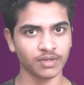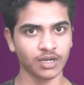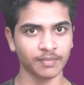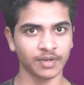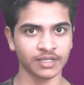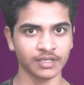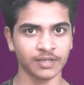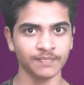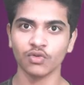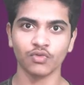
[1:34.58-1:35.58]
में काम करते थे
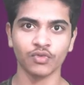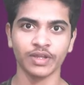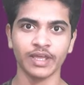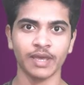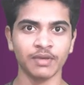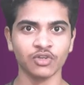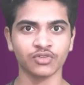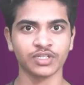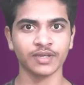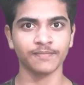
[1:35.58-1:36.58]
उन्होंने अमेजोन
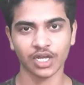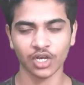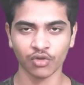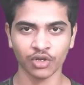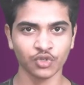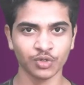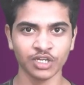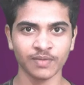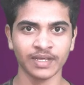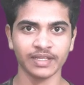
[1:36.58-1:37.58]
से नौकरी छोड़ने के
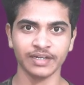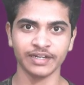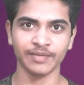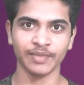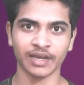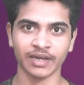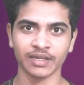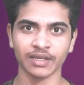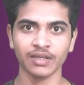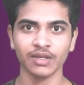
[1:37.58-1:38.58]
बाद इंडिया में आकर
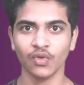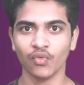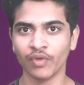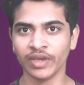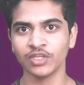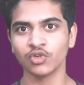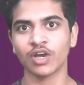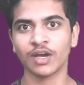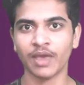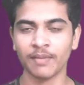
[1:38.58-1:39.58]
के वही जो
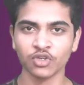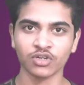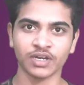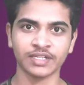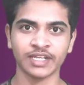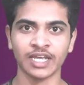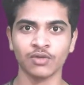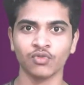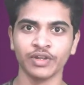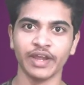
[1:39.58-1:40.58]
काम अमेजोन करता है
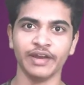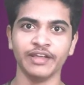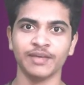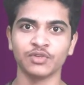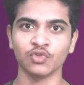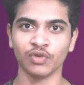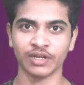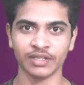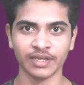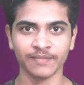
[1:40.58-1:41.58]
उन्होंने इंडिया में शुरू कर
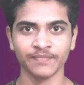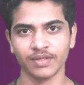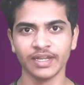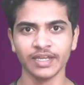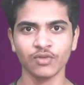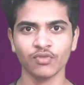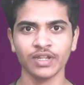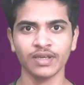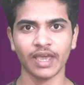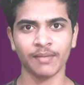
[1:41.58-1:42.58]
दिया यानी कि
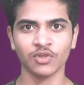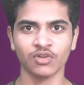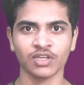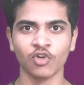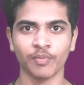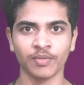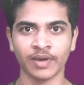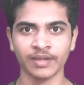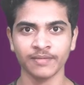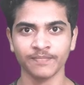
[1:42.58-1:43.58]
उन्होंने अमेजोन की कॉपी
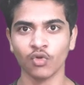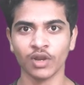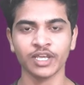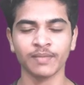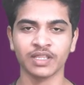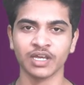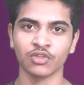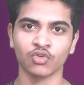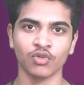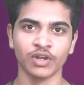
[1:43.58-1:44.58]
मारी ओला की बात करें
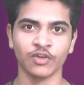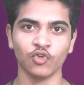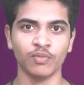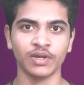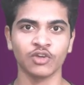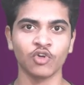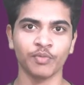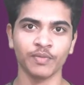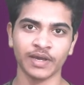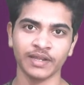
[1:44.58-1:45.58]
तो ओला ने उबर की
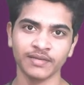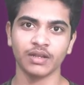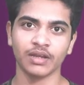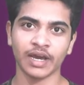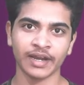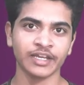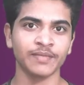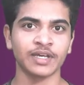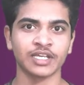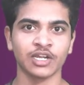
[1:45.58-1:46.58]
कॉपी मारी गाना की
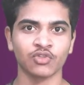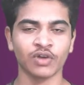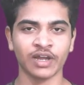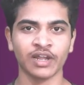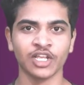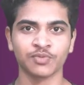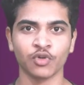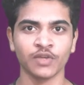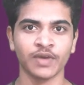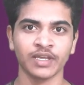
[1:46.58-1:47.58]
बात करें तो गाना ने
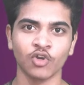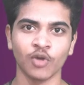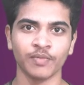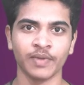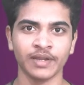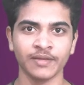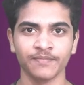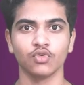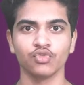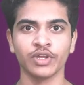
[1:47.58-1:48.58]
स्पोटिफाई की कॉपी मारी
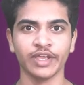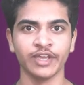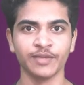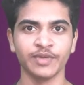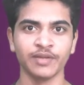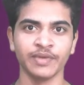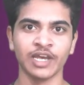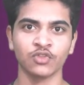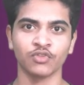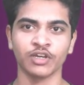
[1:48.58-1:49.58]
इधर एयर एयरबीएन भी
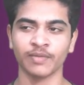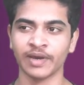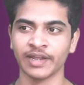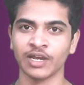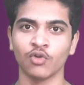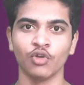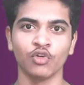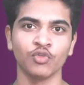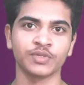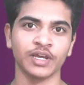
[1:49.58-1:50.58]
आया तो इधर हमारे यहाँ ओयो
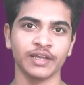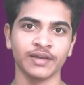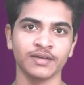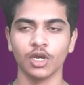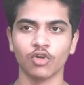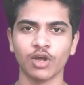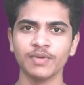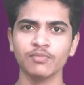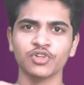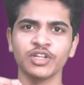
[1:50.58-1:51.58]
रूम्स आ गया और आपने
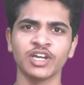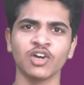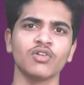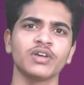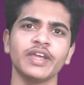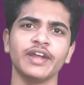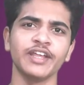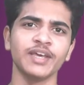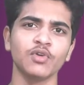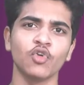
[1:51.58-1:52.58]
मोस्टली देखा होगा कि
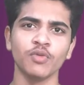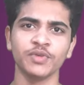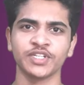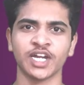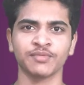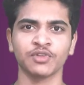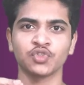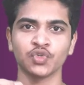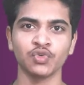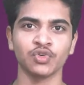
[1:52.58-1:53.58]
इंडिया में कोई भी स्टार्टअप
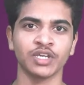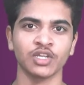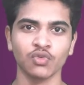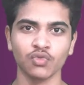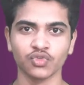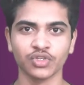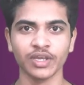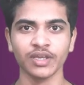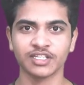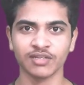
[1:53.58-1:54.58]
शुरू होता है तो उसके
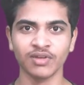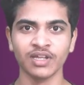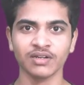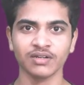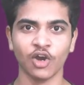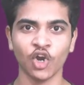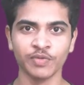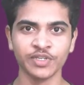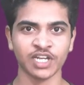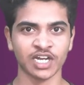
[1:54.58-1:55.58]
सिमिलर और
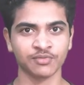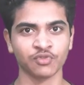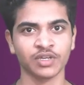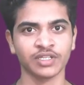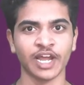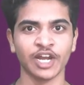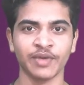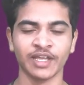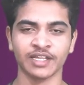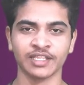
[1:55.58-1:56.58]
भी स्टार्टअप उसके साइड में
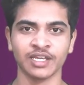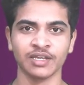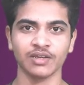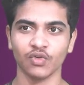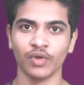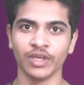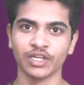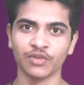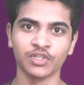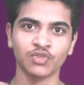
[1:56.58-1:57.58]
आ जाते हैं वही
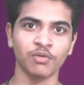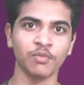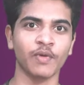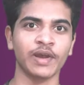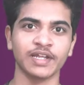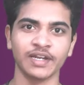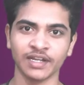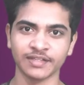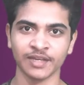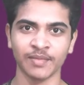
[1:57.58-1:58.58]
सर्विस को तो भी प्रोवाइड करने
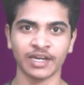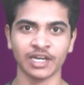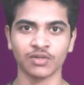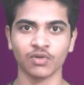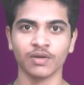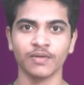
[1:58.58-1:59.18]
लगते हैं मार्केट को